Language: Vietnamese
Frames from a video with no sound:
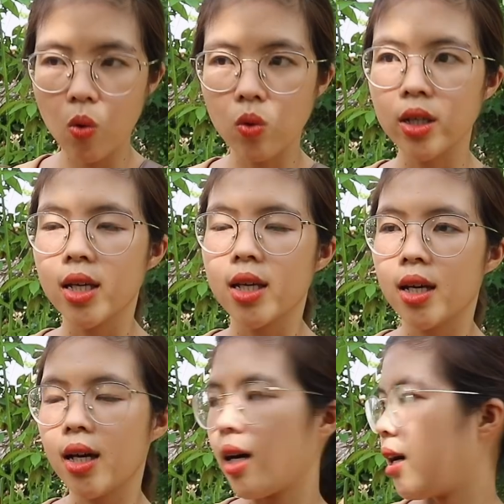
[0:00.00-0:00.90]
luôn
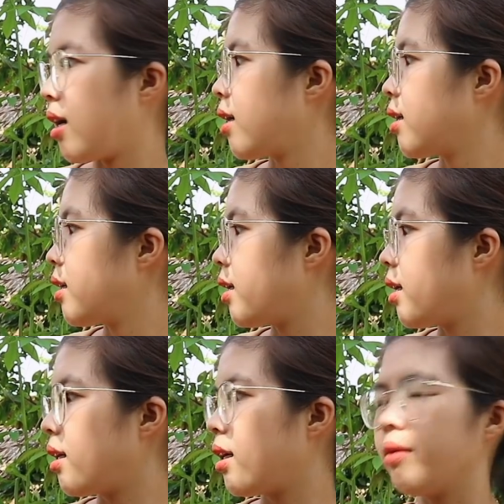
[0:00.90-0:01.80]
à,
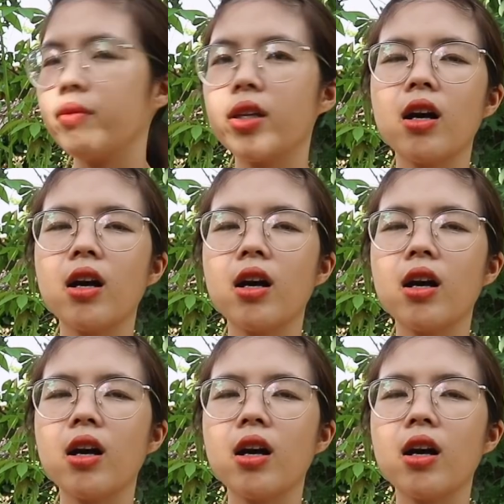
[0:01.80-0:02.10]
À,